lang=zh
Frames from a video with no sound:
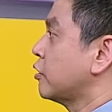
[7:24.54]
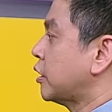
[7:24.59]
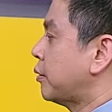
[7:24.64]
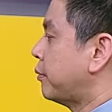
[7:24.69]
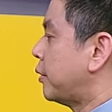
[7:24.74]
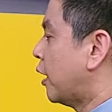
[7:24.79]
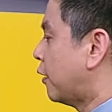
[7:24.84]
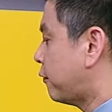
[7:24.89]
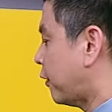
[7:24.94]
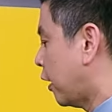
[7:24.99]
下
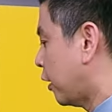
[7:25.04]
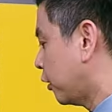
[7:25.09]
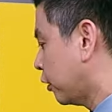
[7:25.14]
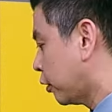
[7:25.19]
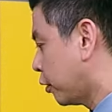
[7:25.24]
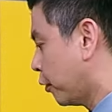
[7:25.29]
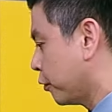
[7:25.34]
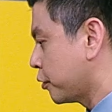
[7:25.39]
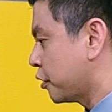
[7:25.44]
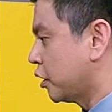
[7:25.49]
面一样放在
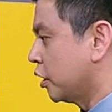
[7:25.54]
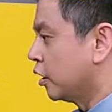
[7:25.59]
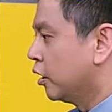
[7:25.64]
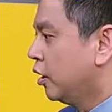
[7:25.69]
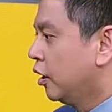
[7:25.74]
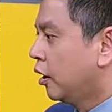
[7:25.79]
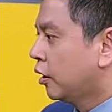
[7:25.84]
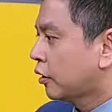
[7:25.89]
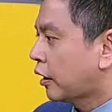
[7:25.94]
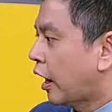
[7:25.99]
投信，
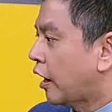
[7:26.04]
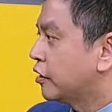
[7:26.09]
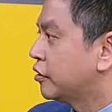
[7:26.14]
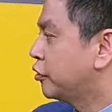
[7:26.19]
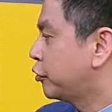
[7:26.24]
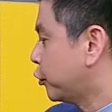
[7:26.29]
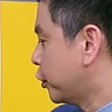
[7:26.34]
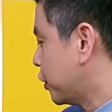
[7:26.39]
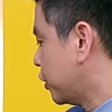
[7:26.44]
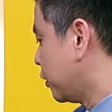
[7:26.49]
它也是
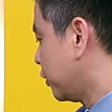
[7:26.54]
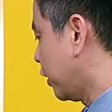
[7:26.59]
最近